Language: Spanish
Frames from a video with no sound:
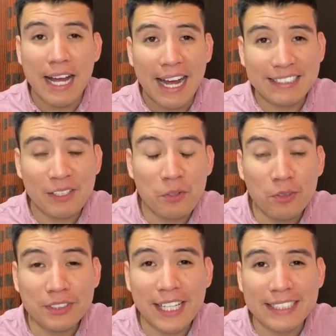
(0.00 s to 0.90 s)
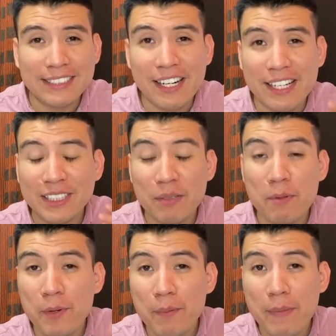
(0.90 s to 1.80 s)
Hace algunos días recibí
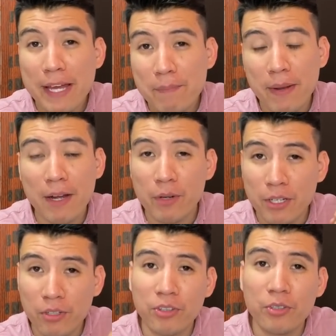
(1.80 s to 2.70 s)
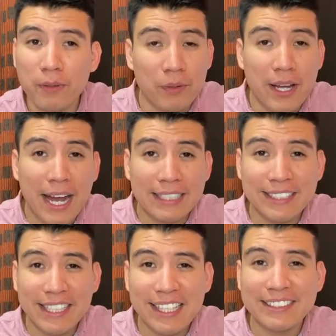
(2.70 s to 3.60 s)
mi primer pago en YouTube,
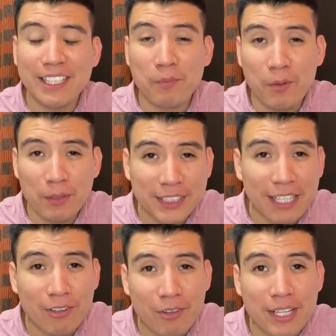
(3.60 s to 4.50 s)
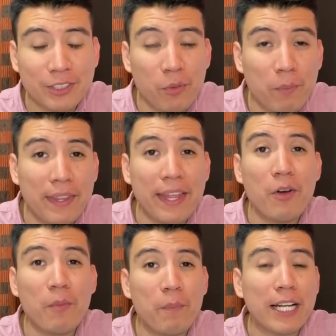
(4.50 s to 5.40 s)
así que decidí aprovecharlo y hacer un
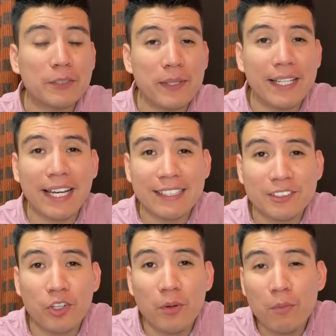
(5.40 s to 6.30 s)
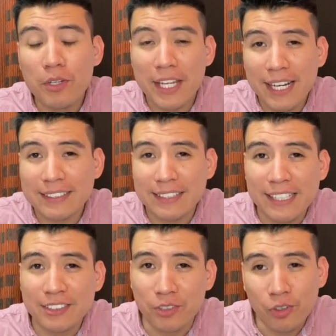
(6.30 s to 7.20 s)
video para explicarles cómo llegas a
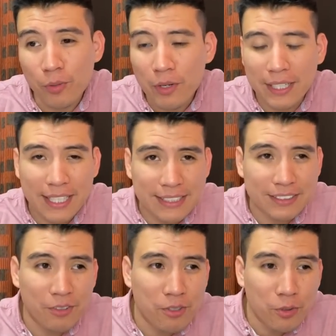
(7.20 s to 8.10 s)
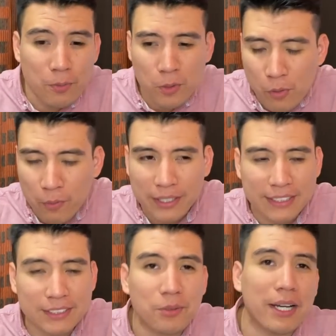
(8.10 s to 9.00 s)
esto, cómo generas dinero en YouTube, cómo
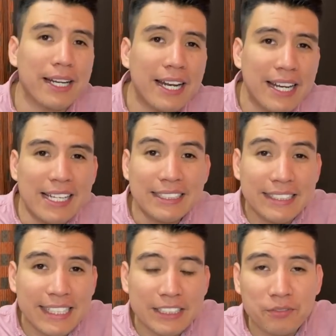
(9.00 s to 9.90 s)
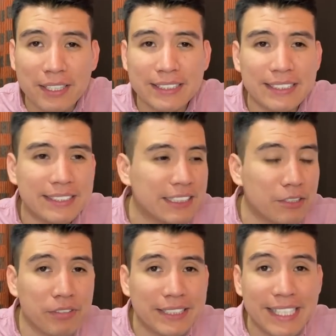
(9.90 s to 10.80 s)
monetizas tu canal, si es fácil, si es
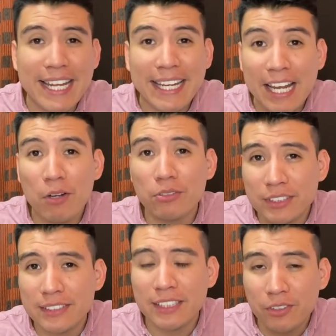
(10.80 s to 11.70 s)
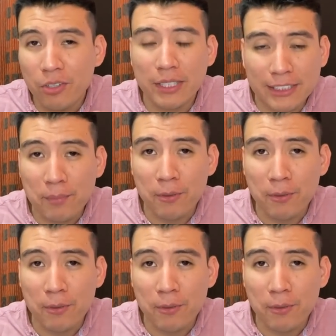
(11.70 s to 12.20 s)
difícil y en qué consiste todo este